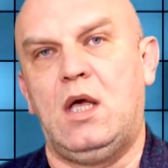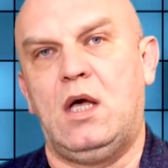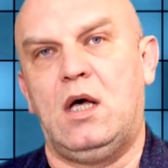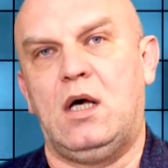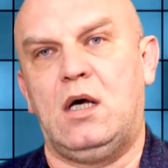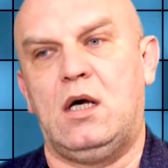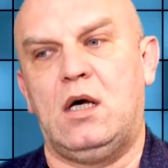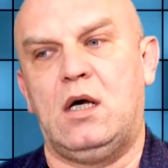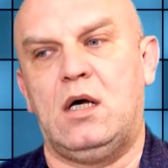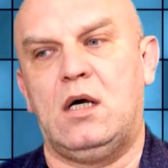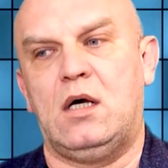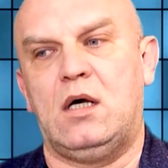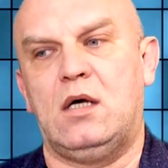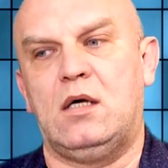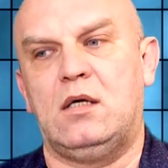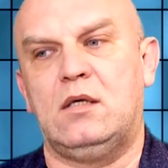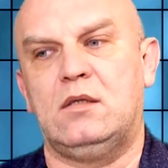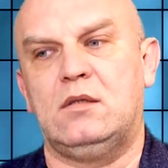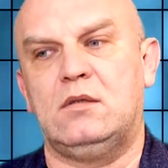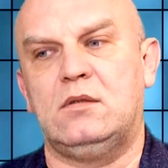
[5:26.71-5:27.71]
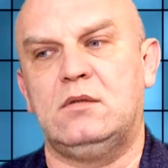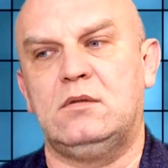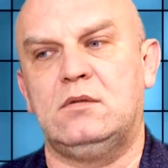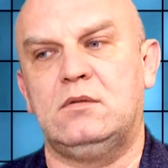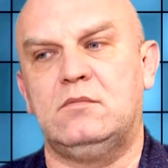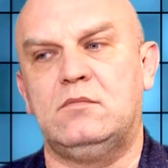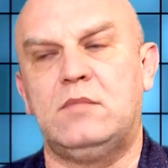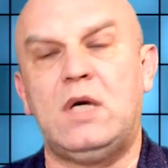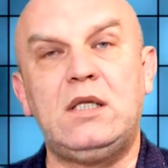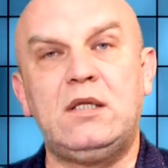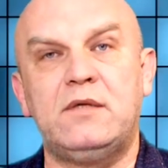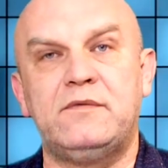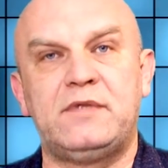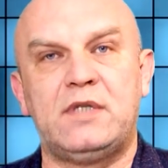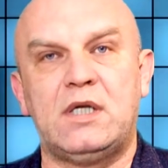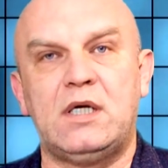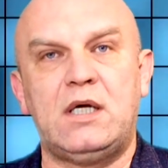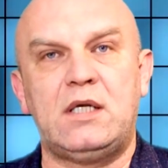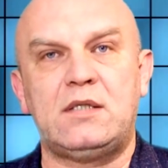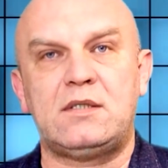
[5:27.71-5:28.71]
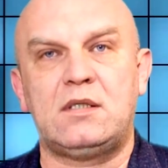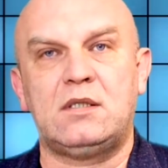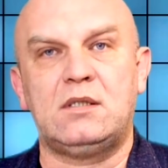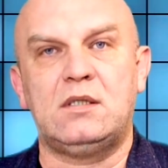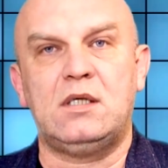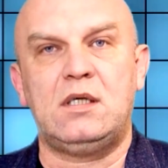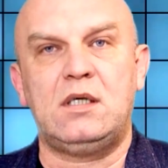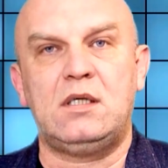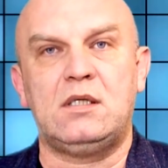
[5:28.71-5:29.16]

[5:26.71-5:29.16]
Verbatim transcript: а, мало власти, да,